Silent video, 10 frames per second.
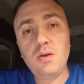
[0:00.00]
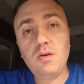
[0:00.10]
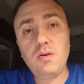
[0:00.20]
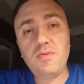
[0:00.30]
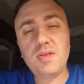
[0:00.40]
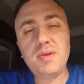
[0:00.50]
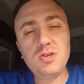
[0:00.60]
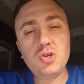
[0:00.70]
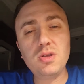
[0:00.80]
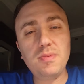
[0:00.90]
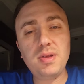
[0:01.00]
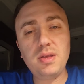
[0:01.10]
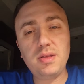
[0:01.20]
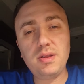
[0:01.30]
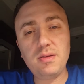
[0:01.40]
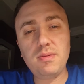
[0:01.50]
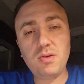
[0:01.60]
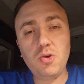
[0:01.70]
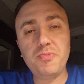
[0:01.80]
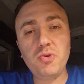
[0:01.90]
آه، فاتمنى ان شاء الله تبقى يعني
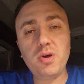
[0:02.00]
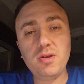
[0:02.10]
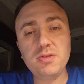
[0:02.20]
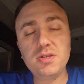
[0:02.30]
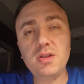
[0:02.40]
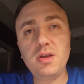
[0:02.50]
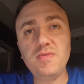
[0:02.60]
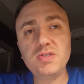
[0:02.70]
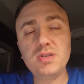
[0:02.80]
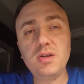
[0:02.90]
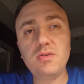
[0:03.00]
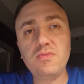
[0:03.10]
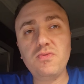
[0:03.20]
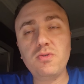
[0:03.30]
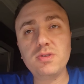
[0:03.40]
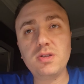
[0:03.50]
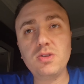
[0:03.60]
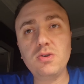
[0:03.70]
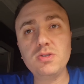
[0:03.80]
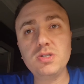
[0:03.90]
اجوبتكم على قصه اللايف ستايل فور ذا
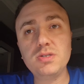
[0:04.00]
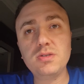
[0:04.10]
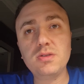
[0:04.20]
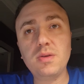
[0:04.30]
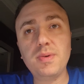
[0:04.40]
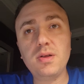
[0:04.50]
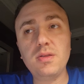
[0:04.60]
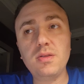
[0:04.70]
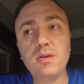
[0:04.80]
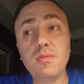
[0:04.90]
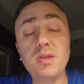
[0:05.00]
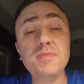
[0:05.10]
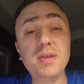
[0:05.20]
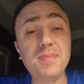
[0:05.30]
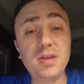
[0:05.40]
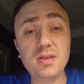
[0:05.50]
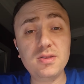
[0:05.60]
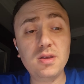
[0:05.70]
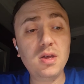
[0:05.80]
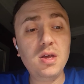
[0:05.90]
راديولوجيست طبعا بالنسبه للبنات
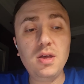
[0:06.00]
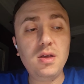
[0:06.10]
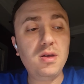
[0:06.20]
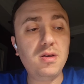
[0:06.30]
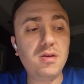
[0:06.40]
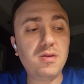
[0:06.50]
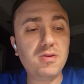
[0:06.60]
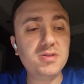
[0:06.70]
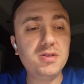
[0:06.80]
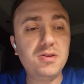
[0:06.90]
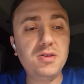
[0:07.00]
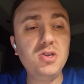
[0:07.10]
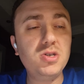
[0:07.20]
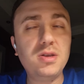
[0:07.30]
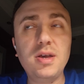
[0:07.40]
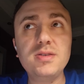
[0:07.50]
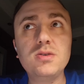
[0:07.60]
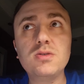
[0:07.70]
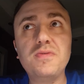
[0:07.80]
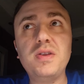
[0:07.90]
آه، قصه الراديشن
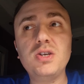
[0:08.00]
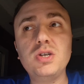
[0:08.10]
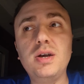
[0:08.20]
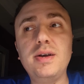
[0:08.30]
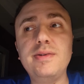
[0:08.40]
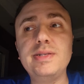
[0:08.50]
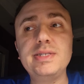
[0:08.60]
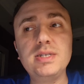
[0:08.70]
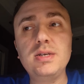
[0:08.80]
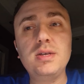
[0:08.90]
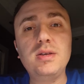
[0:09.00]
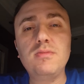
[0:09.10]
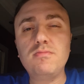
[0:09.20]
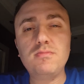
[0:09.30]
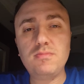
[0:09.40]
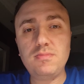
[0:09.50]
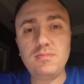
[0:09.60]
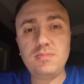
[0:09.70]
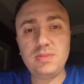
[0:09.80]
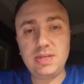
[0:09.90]
هازارد في الاشعه
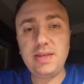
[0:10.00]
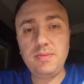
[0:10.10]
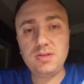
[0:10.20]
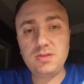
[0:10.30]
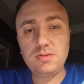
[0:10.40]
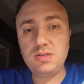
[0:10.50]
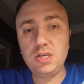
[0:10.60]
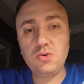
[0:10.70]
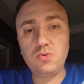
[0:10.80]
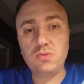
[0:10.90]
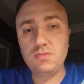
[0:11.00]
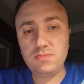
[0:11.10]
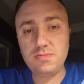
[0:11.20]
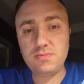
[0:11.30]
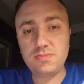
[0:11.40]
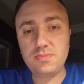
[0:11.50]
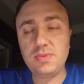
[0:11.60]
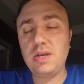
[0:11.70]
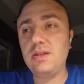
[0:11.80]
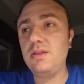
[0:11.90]
تقريبا زيرو
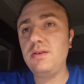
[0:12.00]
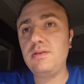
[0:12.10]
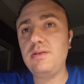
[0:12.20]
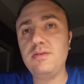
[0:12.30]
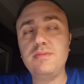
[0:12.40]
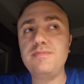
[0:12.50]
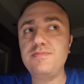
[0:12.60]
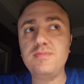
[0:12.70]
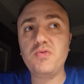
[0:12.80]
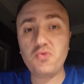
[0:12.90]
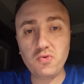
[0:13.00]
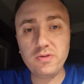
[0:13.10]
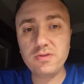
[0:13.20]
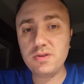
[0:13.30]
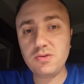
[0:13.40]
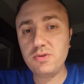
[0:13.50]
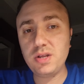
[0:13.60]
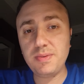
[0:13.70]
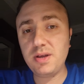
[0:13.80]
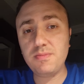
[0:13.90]
يعني المفروض ان كل
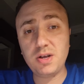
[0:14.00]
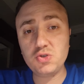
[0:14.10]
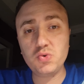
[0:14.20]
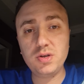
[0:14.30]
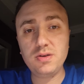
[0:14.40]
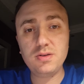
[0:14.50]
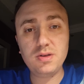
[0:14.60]
الاماكن معزوله